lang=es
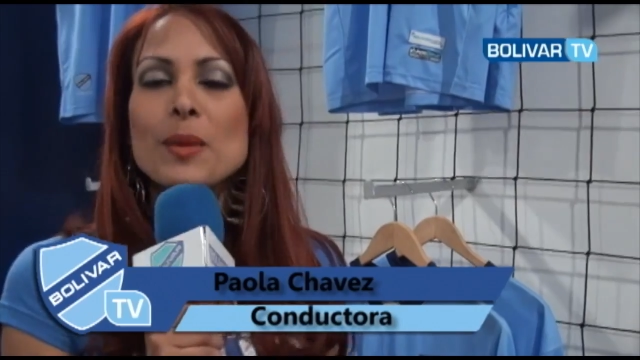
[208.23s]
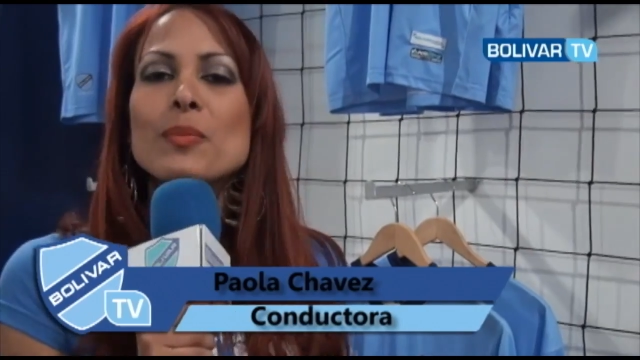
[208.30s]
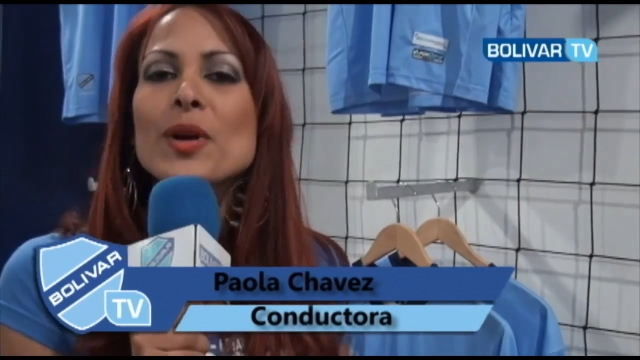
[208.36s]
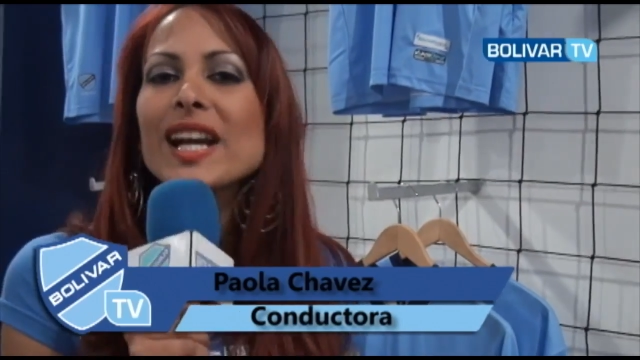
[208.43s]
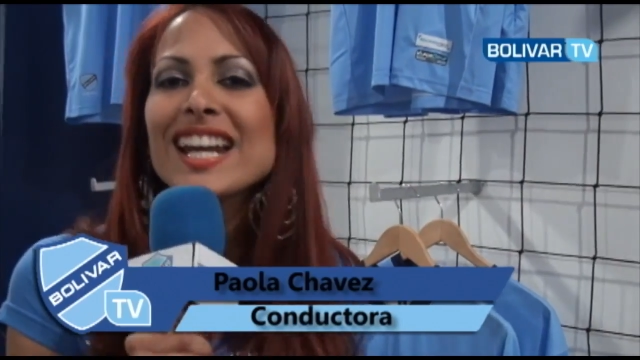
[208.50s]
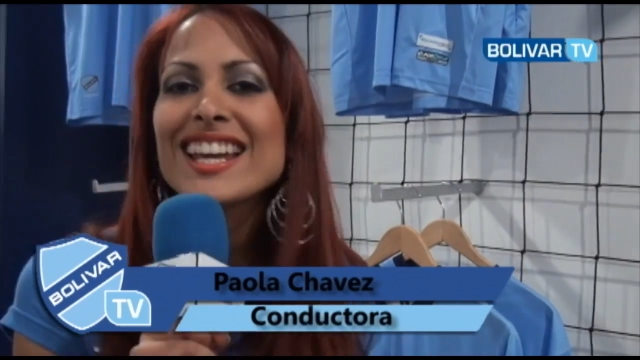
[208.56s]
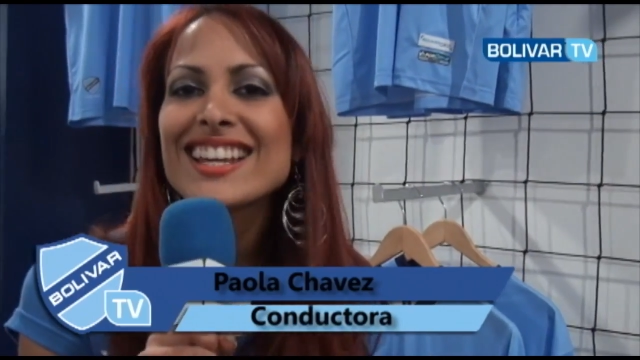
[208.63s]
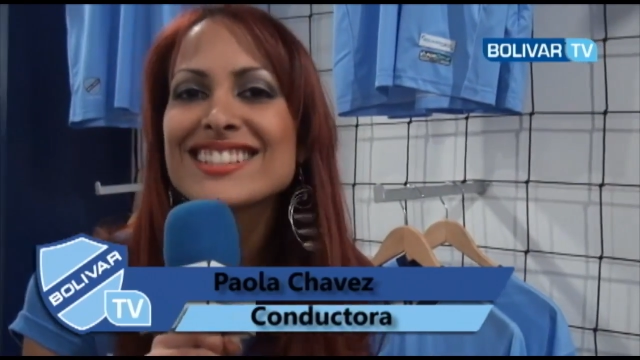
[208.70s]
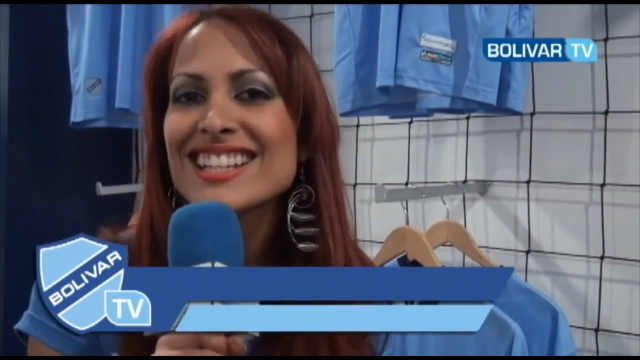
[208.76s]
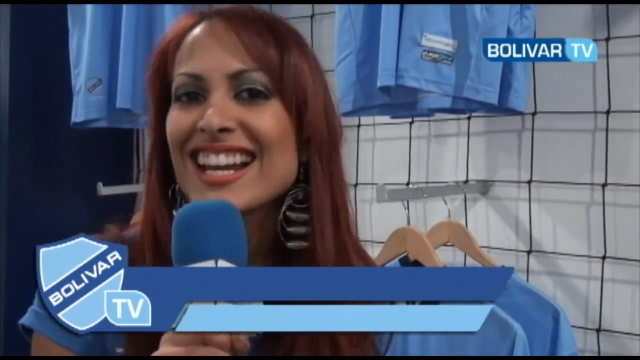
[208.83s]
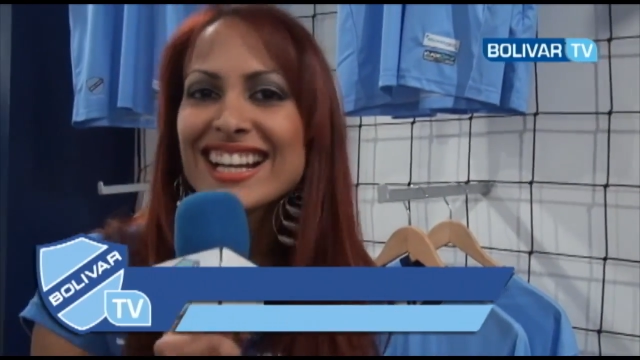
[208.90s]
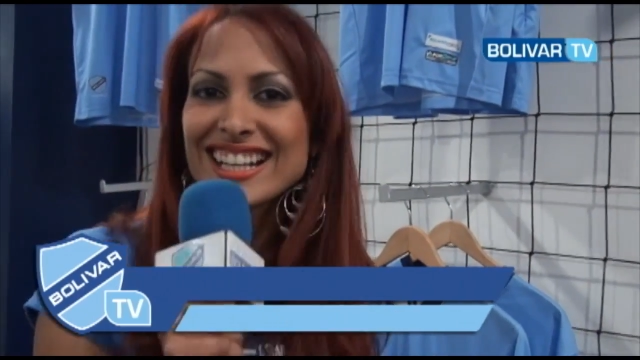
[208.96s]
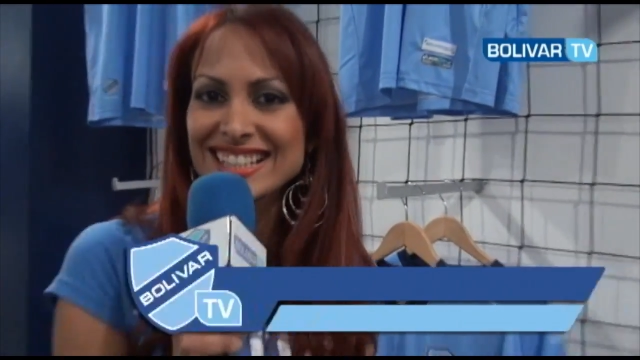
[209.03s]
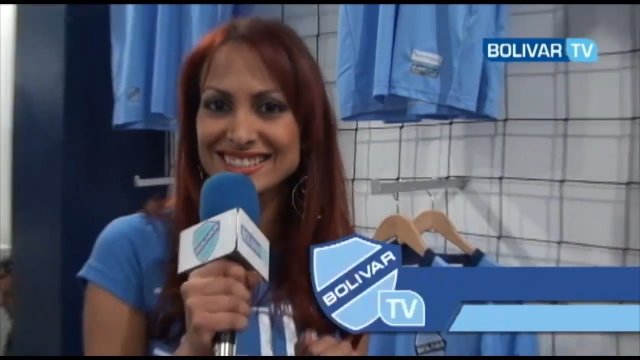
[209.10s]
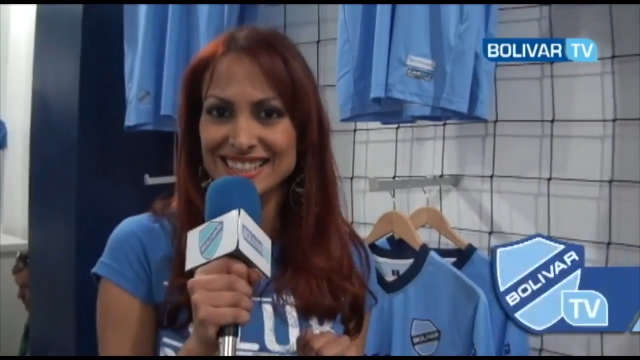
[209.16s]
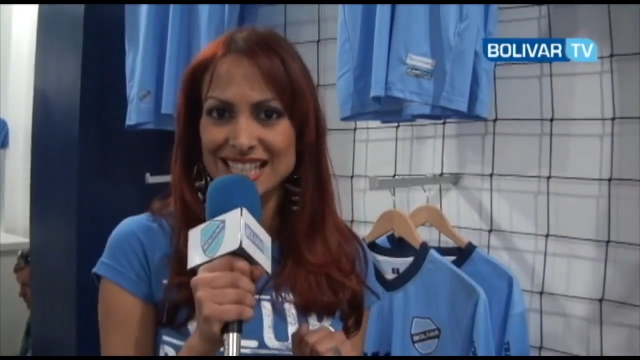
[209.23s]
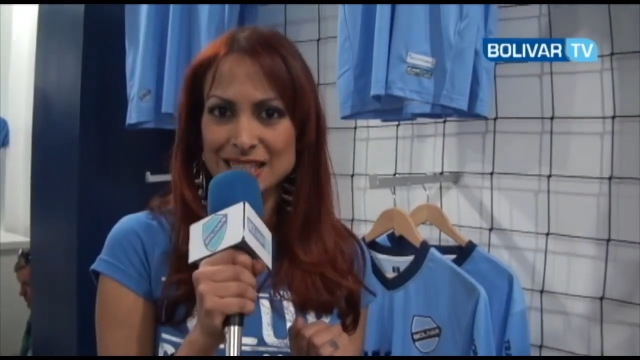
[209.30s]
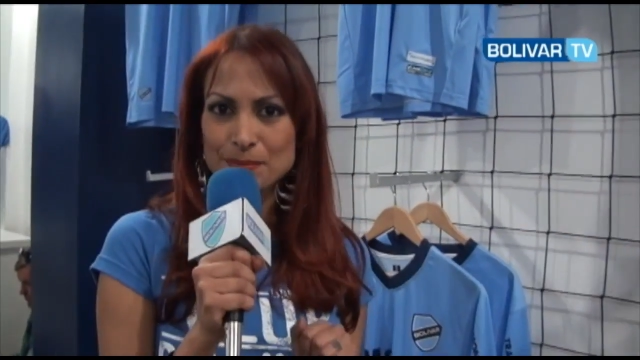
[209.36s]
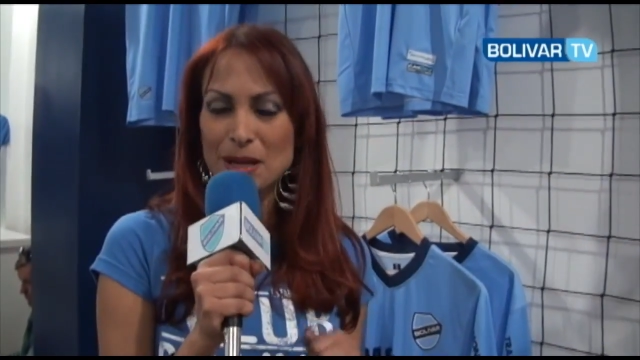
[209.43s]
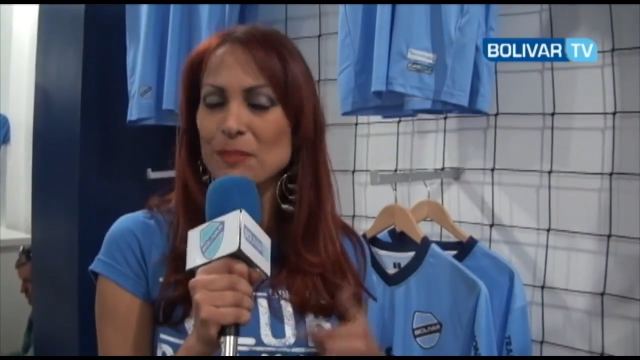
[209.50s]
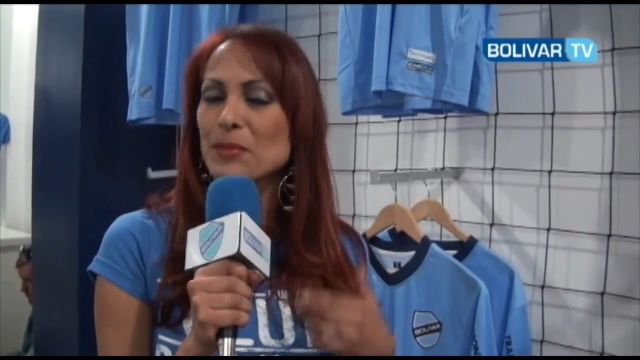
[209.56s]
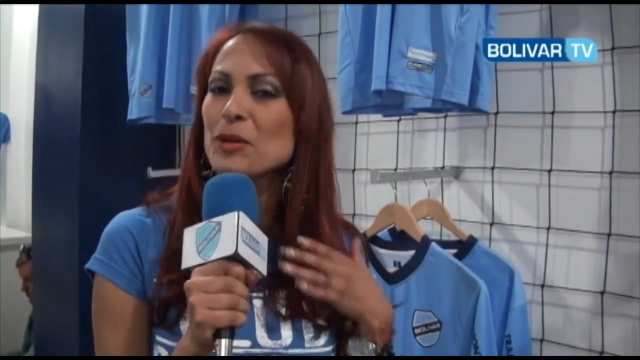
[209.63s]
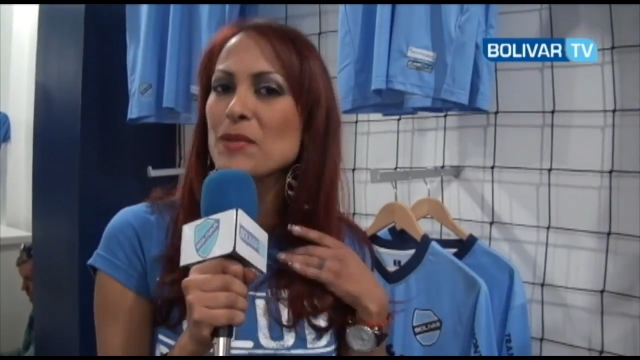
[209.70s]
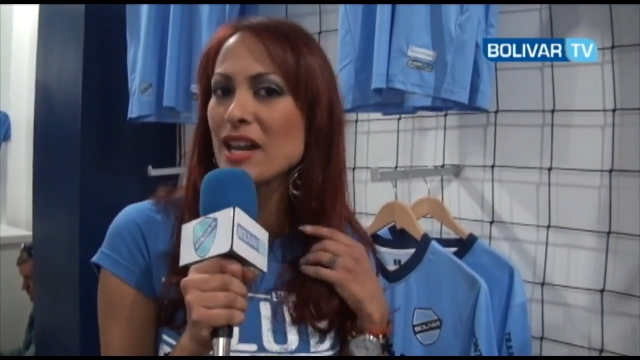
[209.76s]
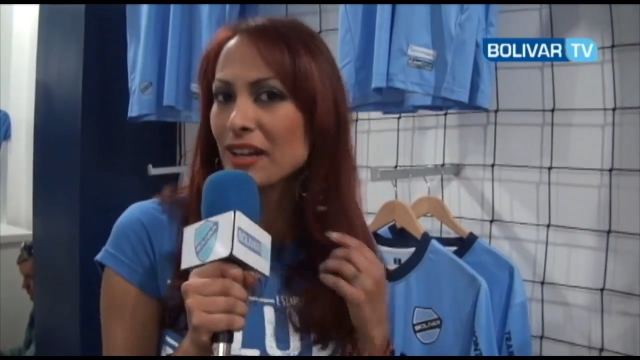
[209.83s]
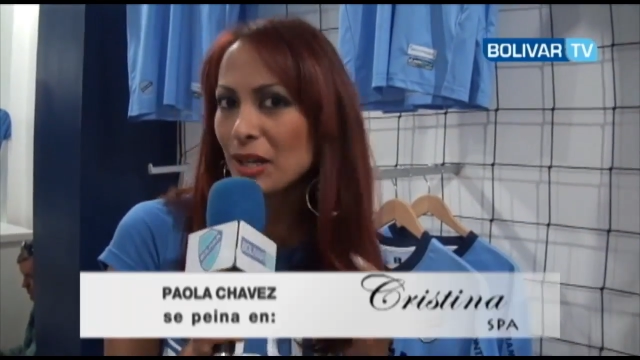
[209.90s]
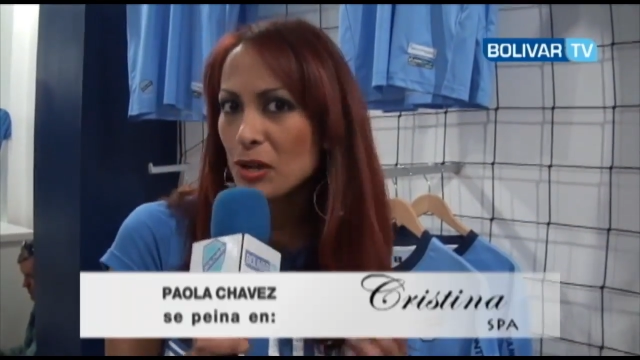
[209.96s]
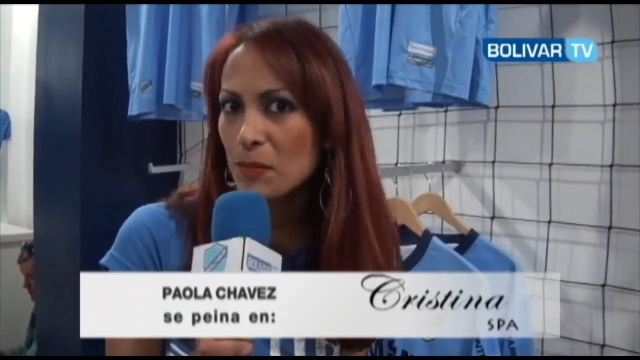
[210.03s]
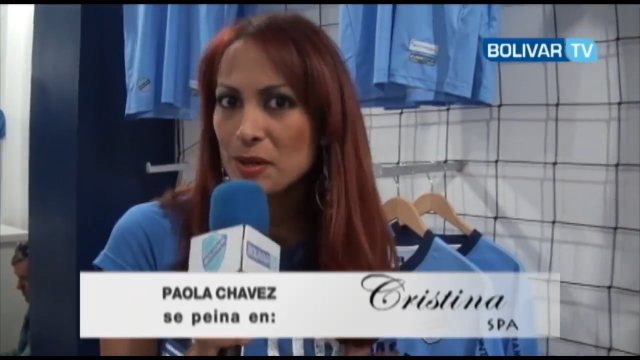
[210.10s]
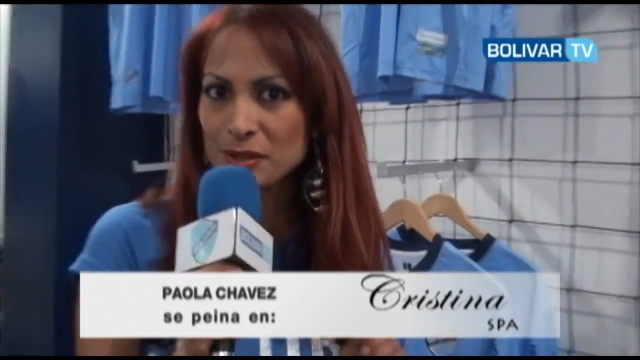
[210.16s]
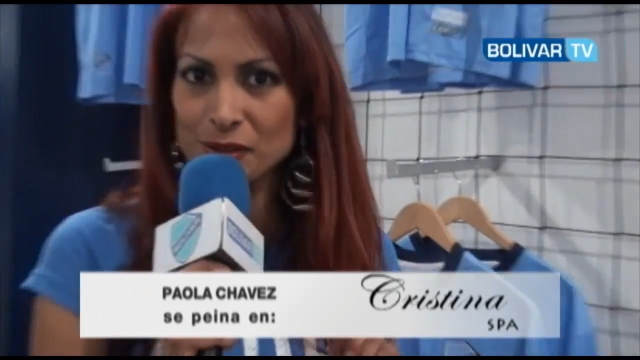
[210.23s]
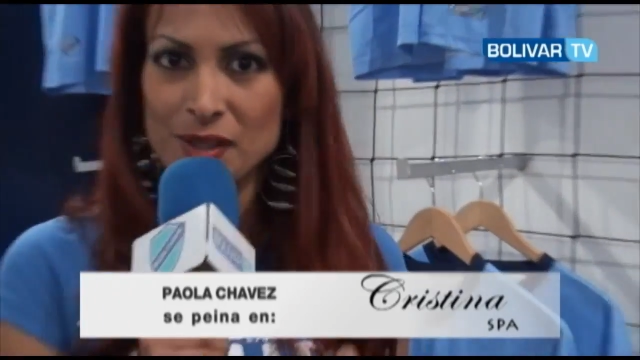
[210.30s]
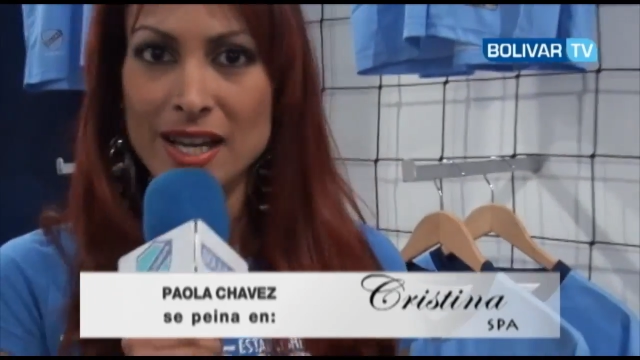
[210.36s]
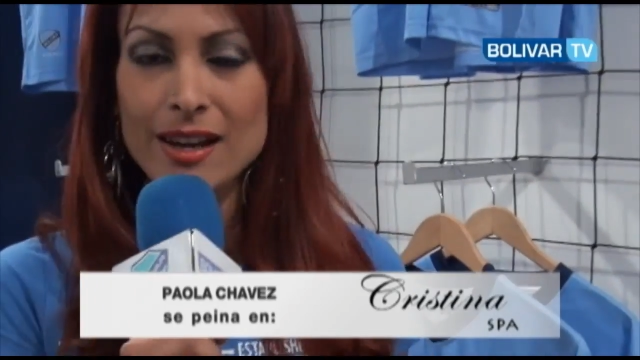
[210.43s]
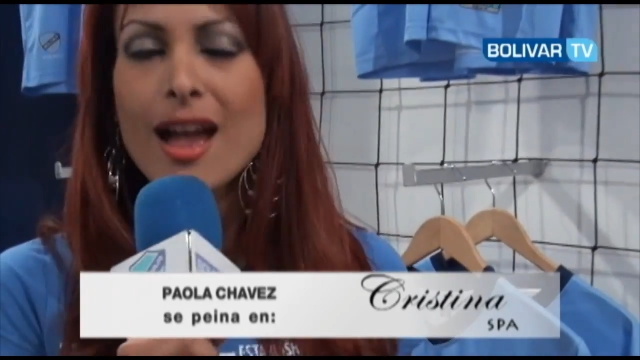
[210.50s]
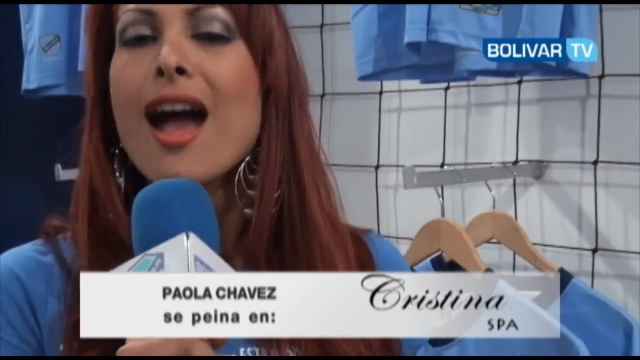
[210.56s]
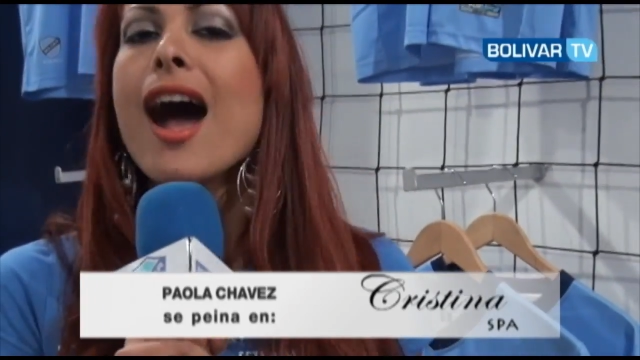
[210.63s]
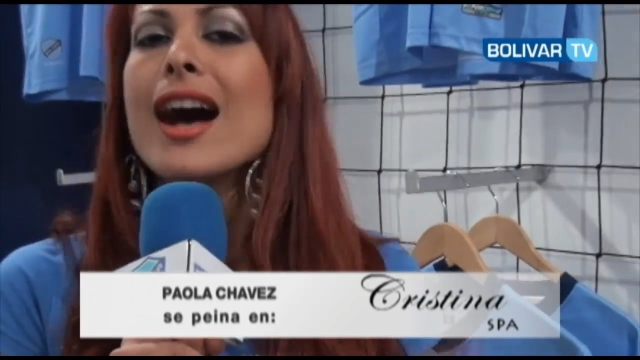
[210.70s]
Voy a agradecer a Cristina Spa por mi arreglo personal,